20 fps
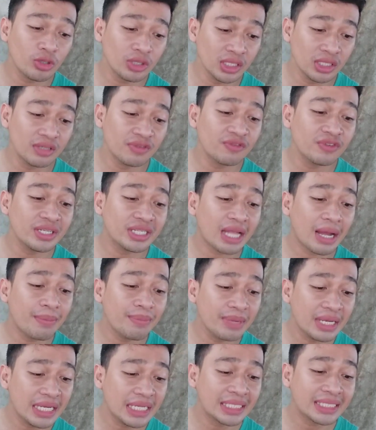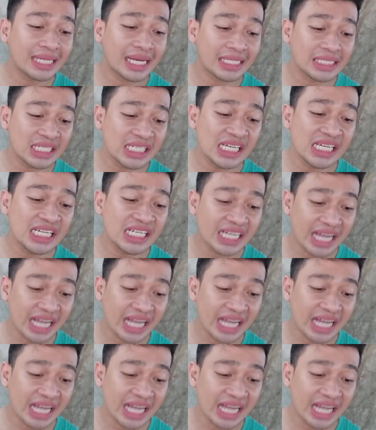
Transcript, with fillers: dưỡng vitamin canxi